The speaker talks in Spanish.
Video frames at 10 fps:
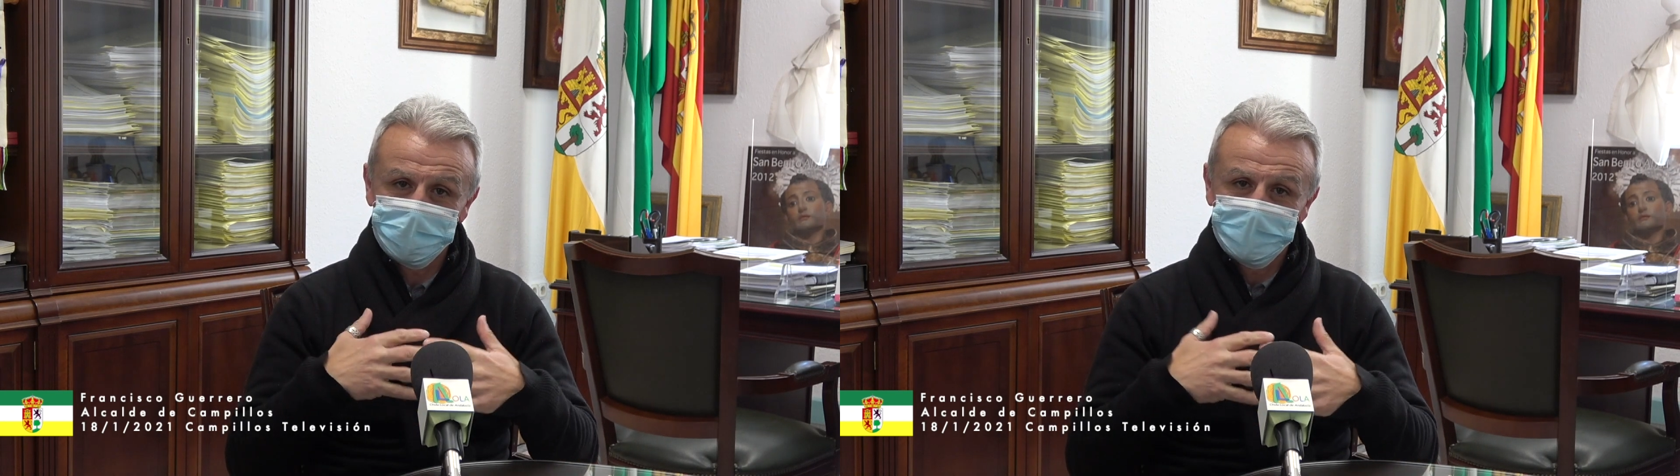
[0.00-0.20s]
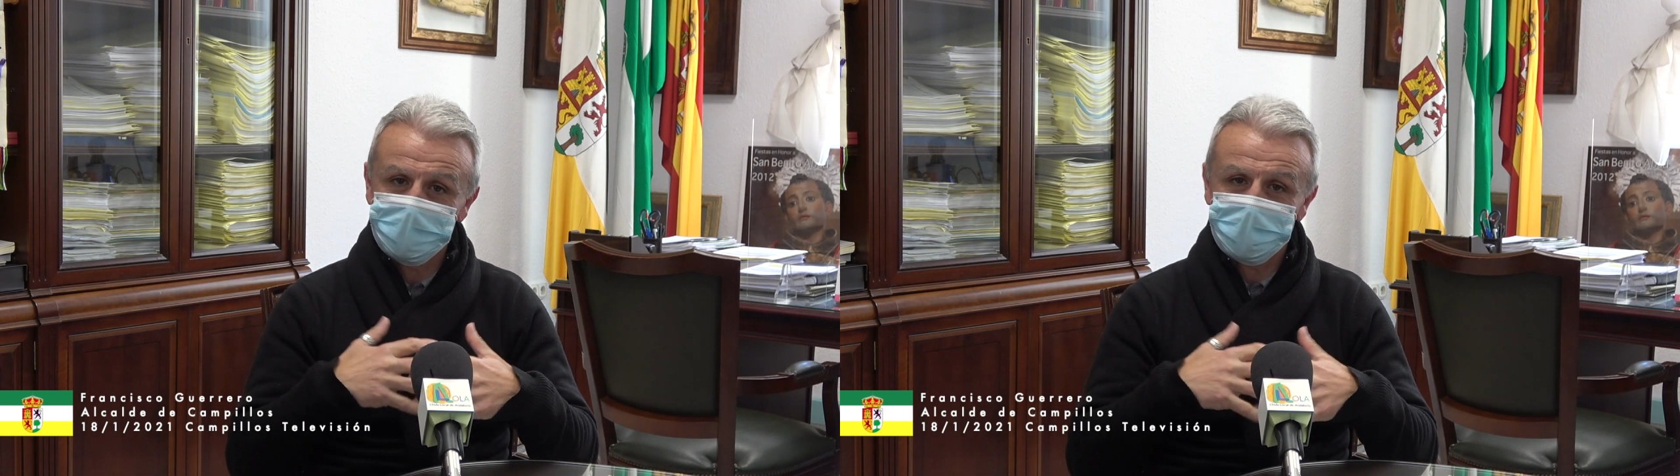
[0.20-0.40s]

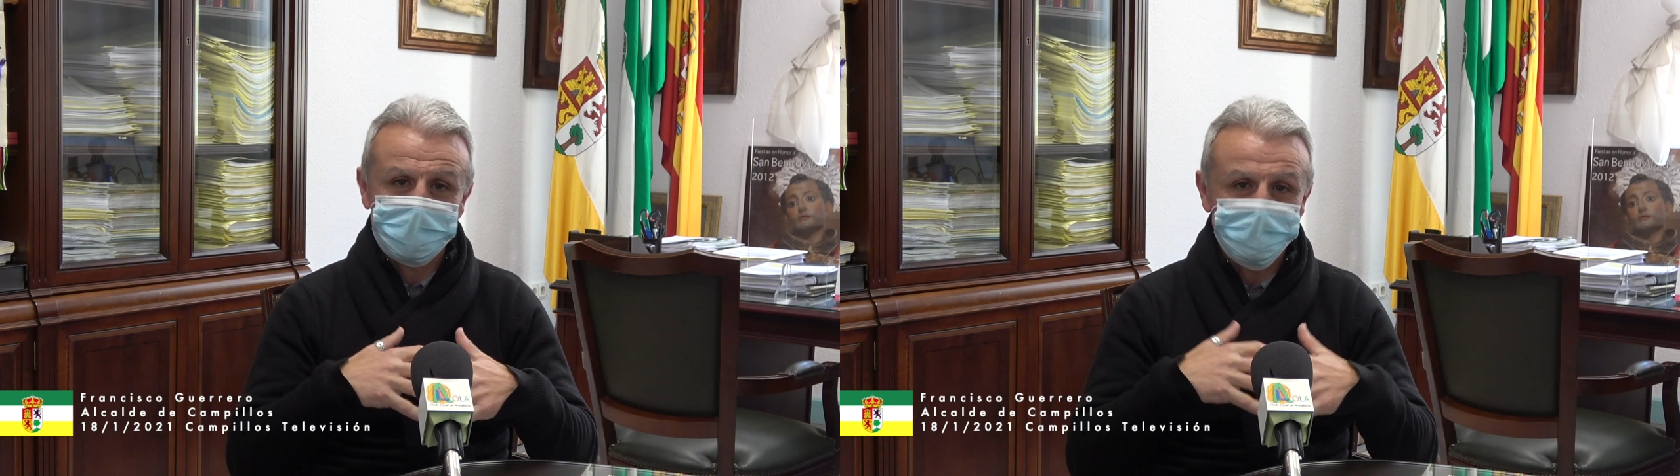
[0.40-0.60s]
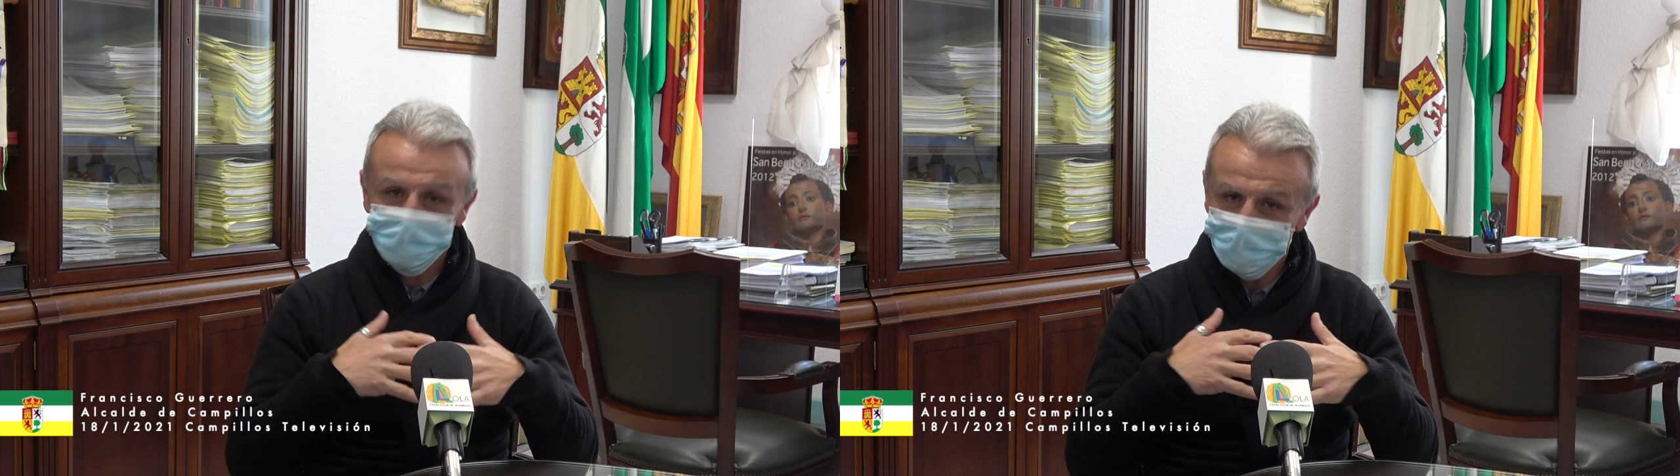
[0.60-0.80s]

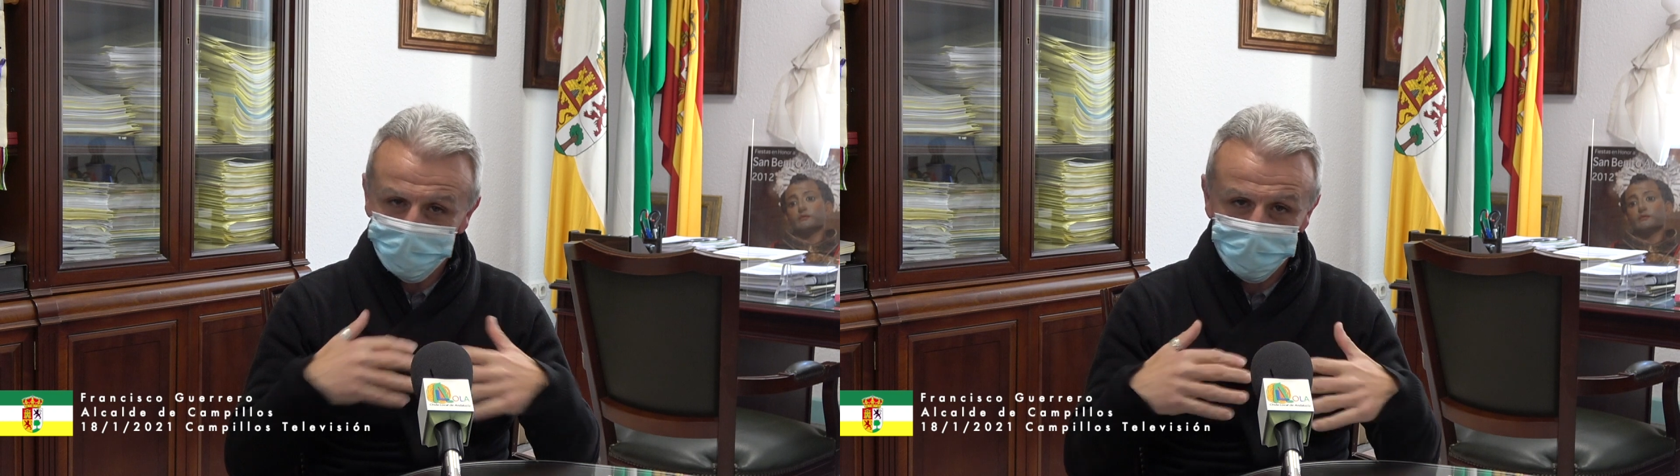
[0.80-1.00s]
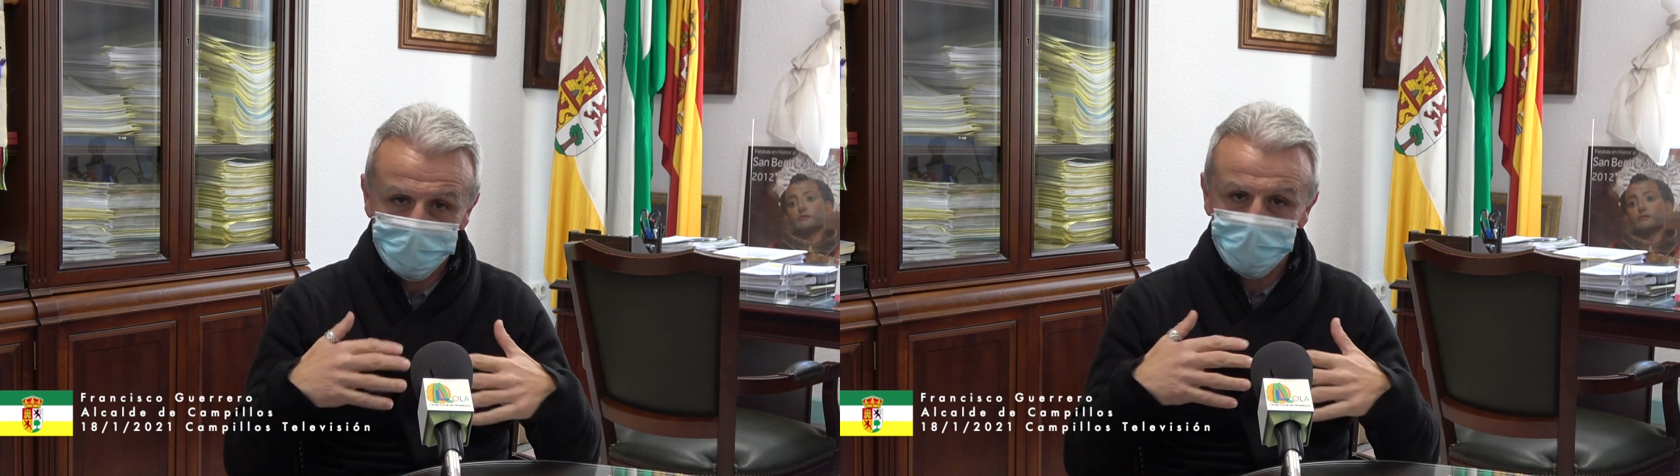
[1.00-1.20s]
ralentice
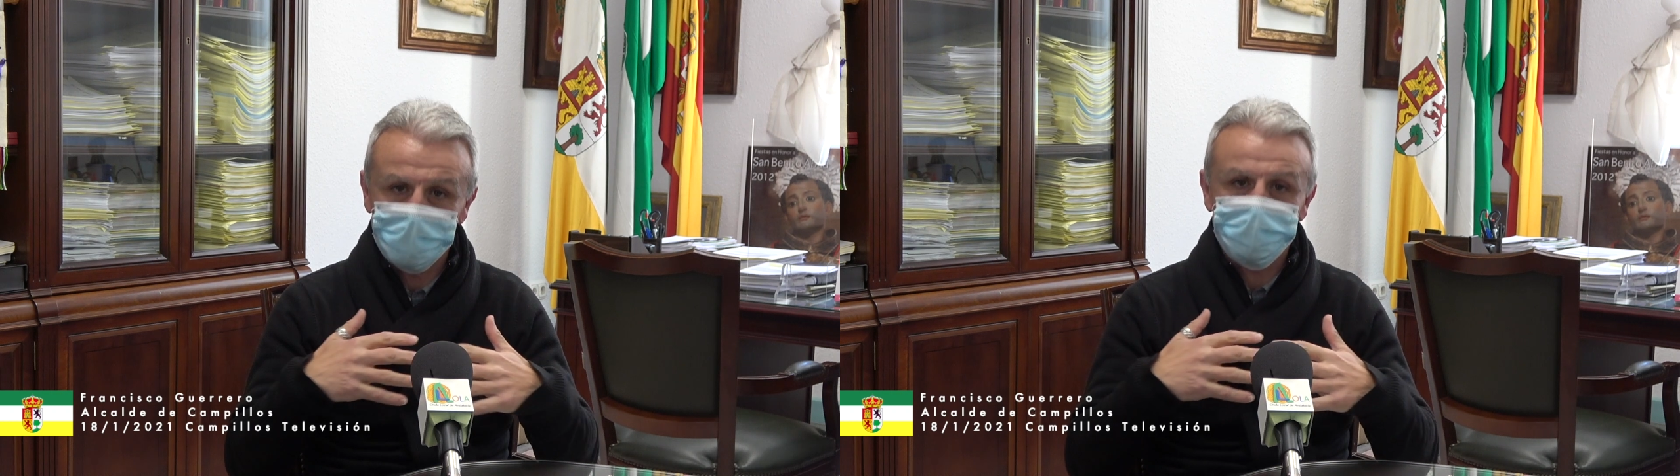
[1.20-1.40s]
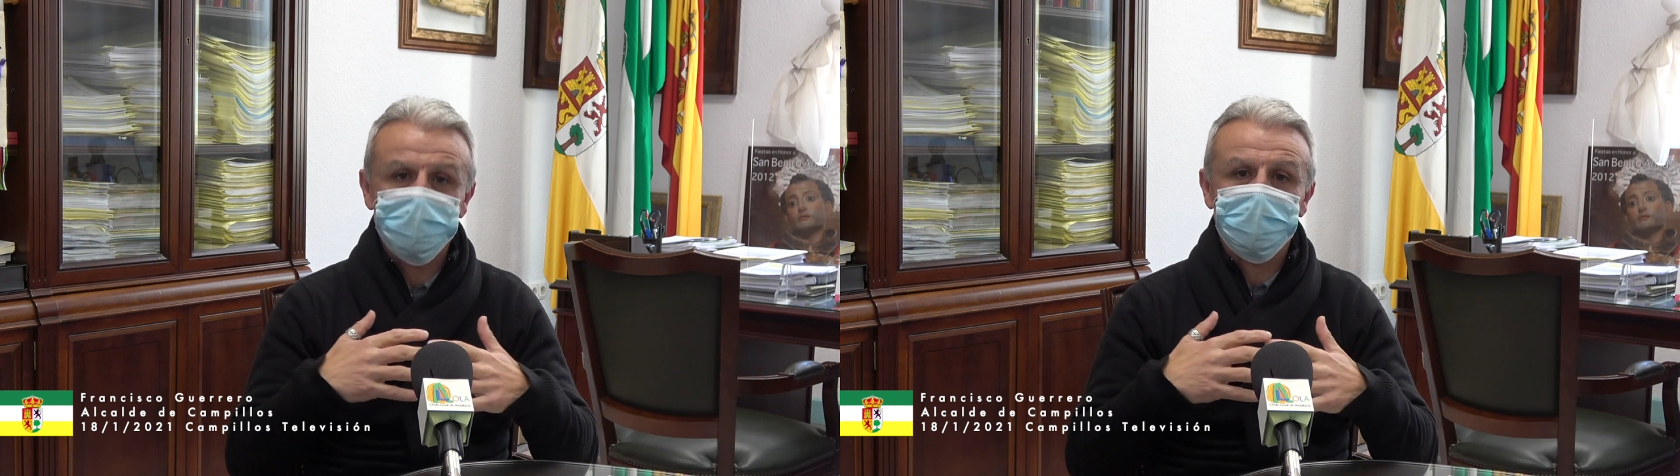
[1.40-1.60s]
todo lo
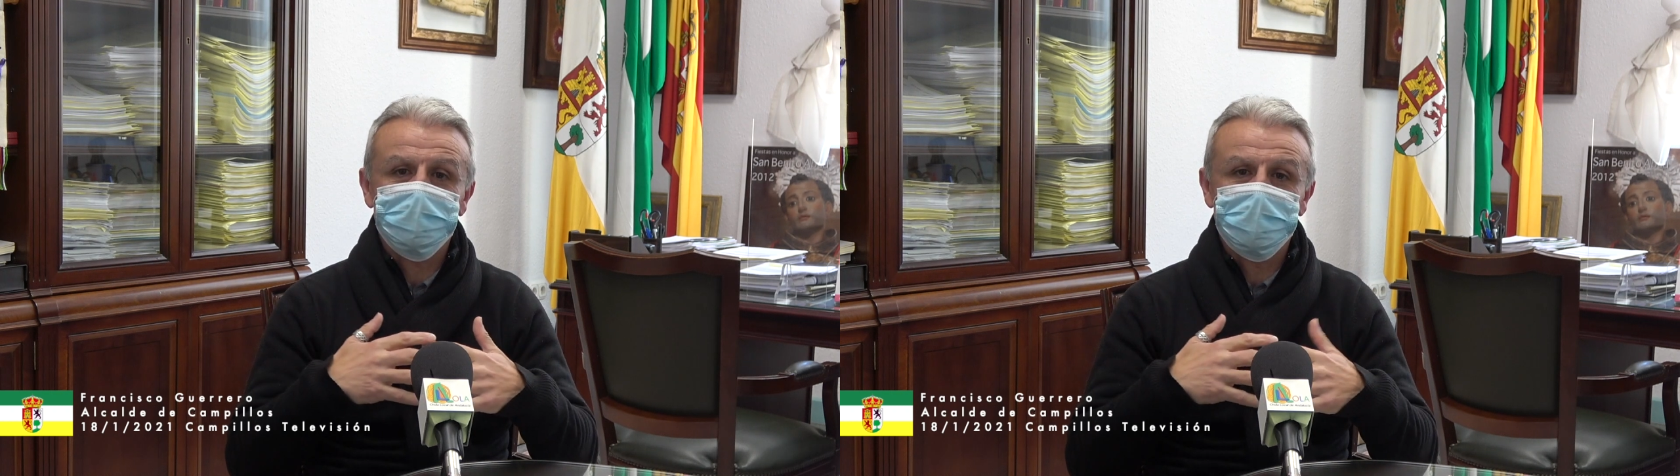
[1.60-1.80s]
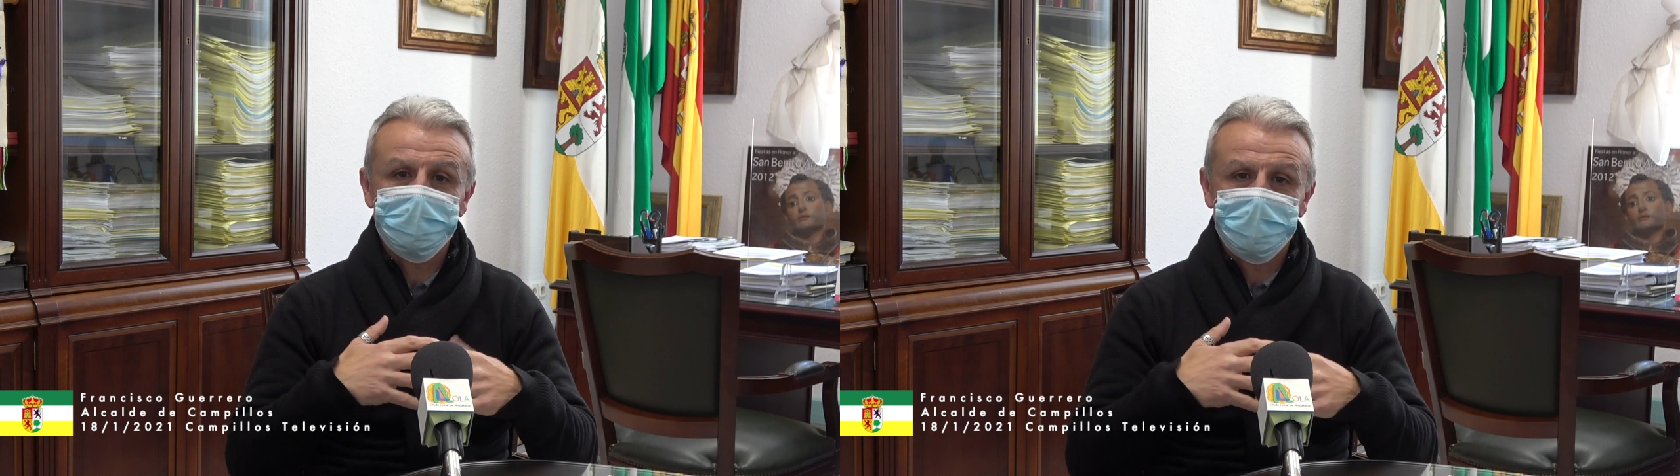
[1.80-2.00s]

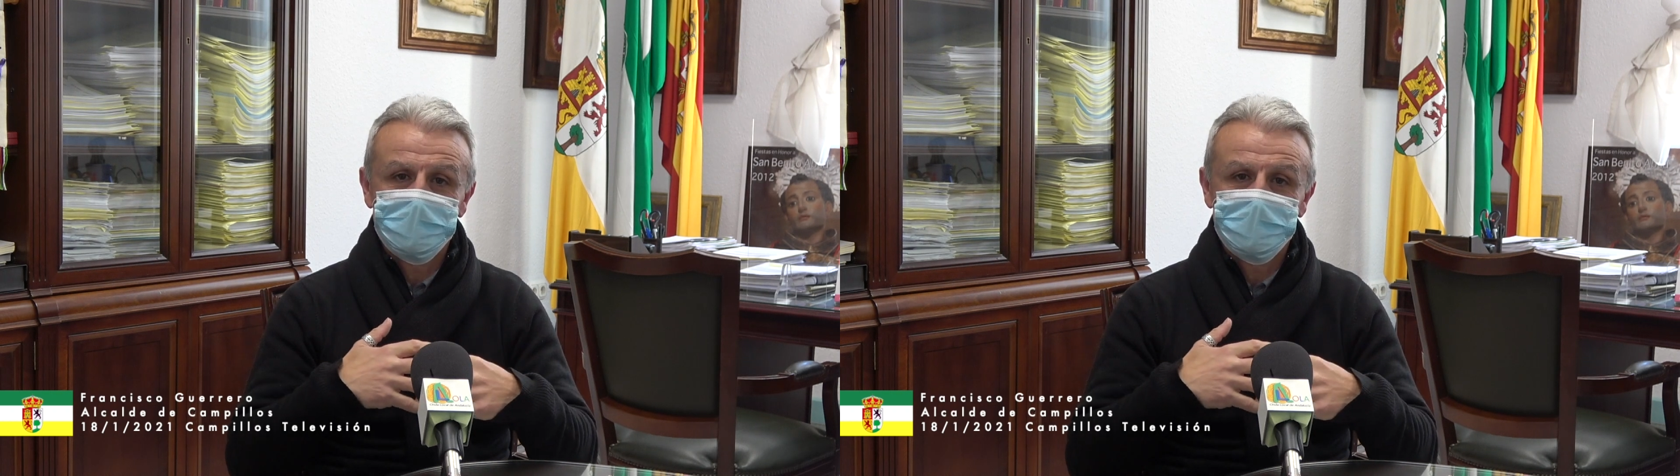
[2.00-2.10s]
posible